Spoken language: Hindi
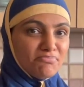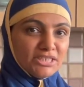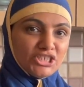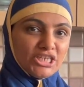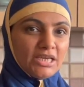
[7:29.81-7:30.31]

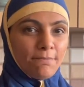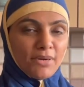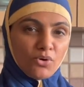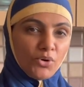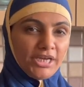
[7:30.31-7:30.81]
मच्छी के
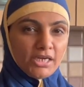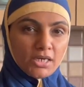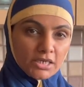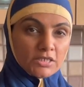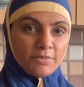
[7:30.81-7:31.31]
पकौड़े
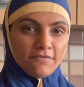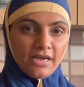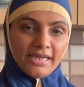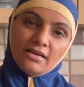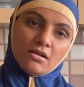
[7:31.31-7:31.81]
क्रिस्पी
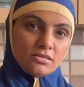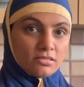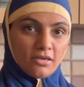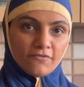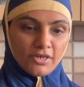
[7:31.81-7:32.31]
वाले
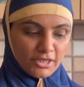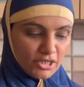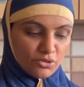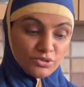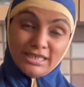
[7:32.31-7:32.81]
सर्व
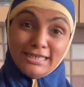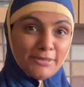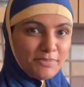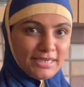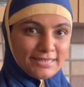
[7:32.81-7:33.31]
करती हूँ ये डिप के